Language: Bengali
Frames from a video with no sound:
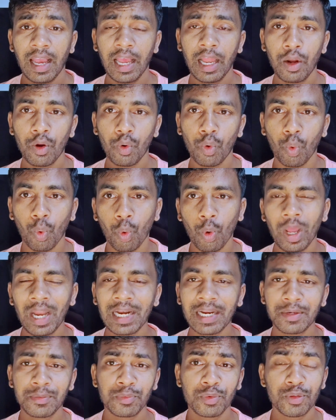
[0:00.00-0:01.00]
হ্যালো
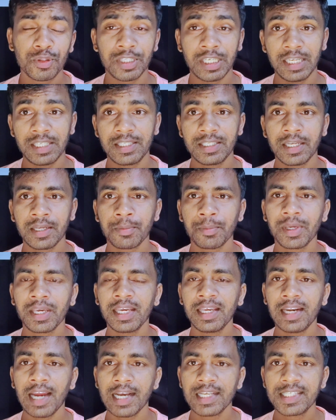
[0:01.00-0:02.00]
ওয়েলকাম টু সিনেস্টার
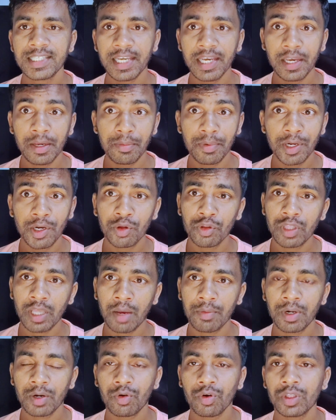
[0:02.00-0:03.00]
মিহির আজকে এই ভিডিওতে
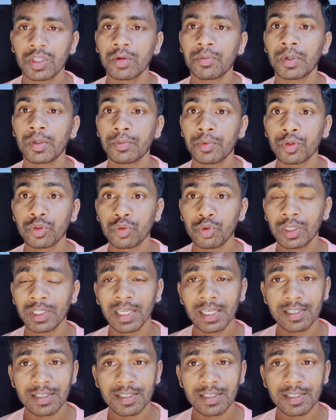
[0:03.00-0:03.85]
আমরা কথা বলবো দু